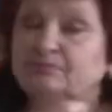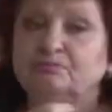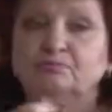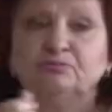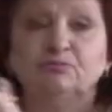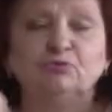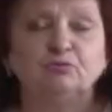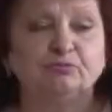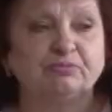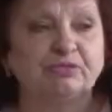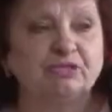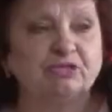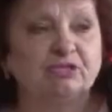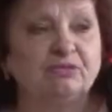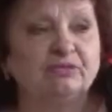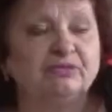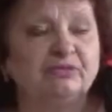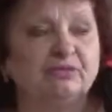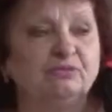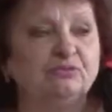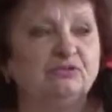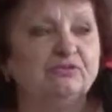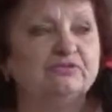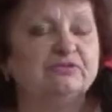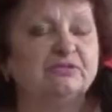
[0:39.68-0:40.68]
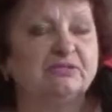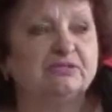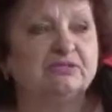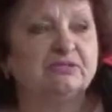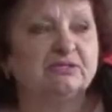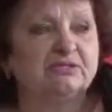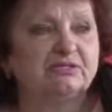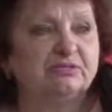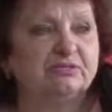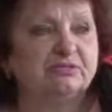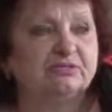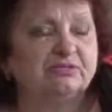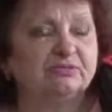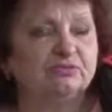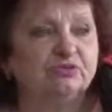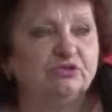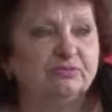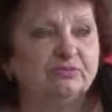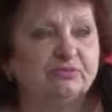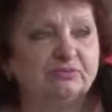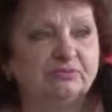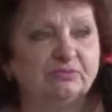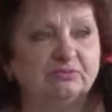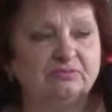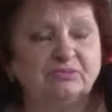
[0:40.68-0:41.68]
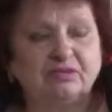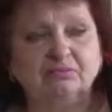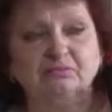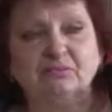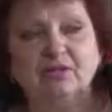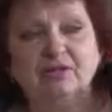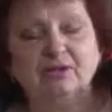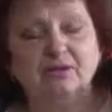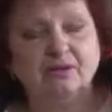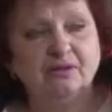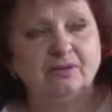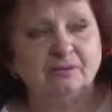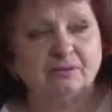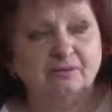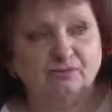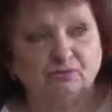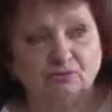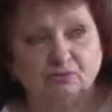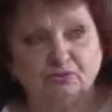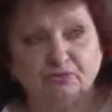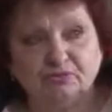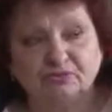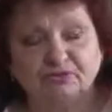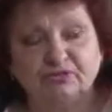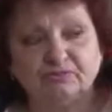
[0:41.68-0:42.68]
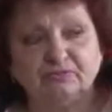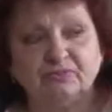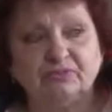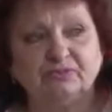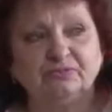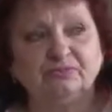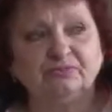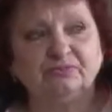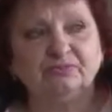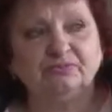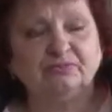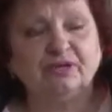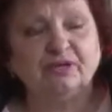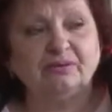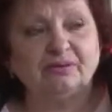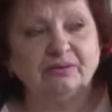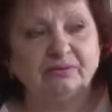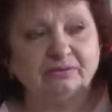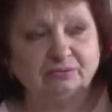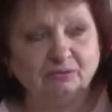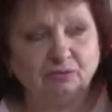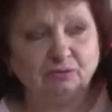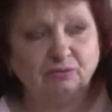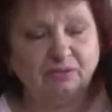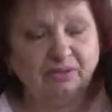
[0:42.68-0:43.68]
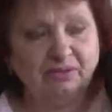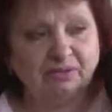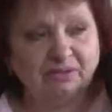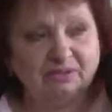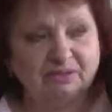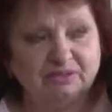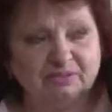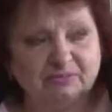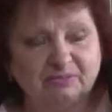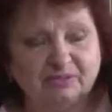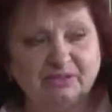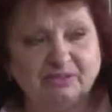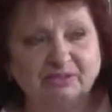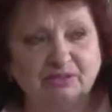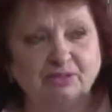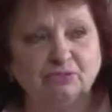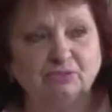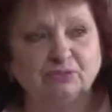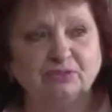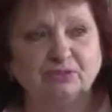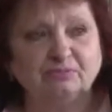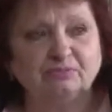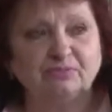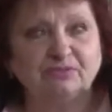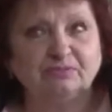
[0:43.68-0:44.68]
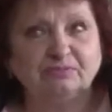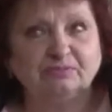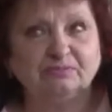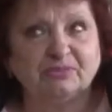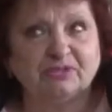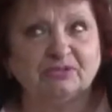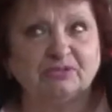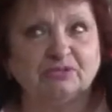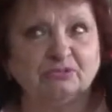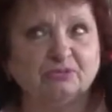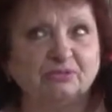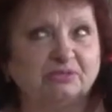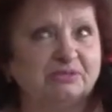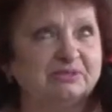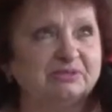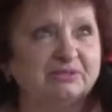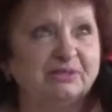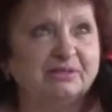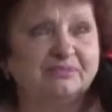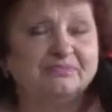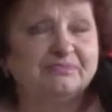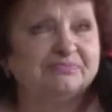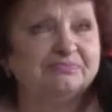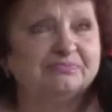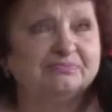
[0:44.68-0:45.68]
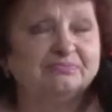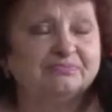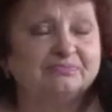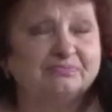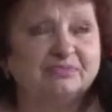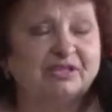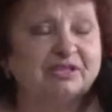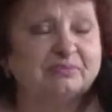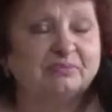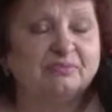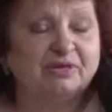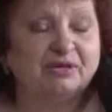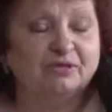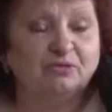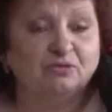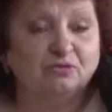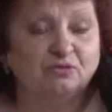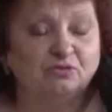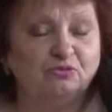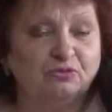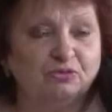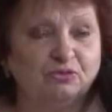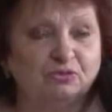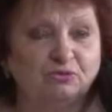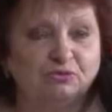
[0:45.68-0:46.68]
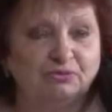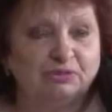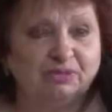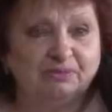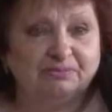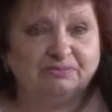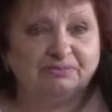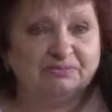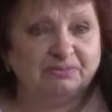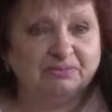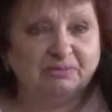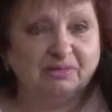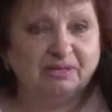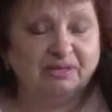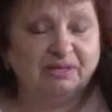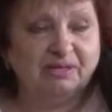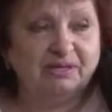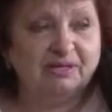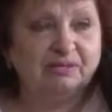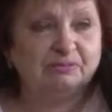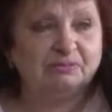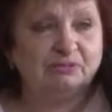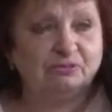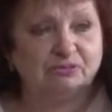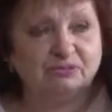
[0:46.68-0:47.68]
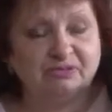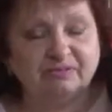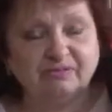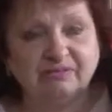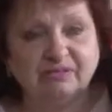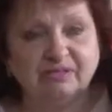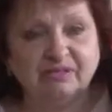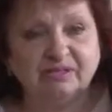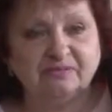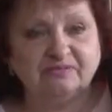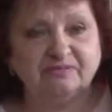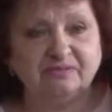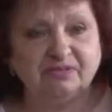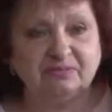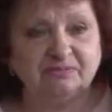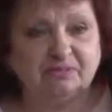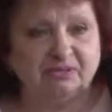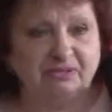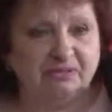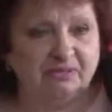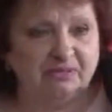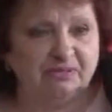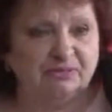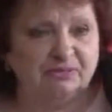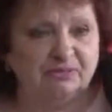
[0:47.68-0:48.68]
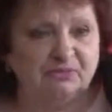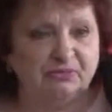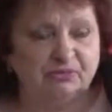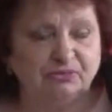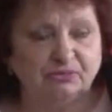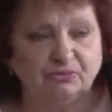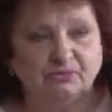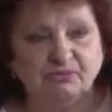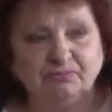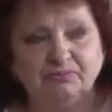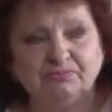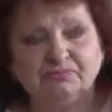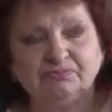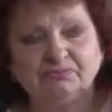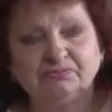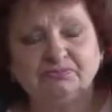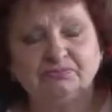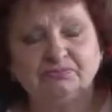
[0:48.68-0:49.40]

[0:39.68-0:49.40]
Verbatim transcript: ну, пришли домой, все разошлись домой по домам. Ну, в общем, и, ну, легла спать, я а утром проснулась, не пойму, что-то стреляют, тут звонят все по телефону.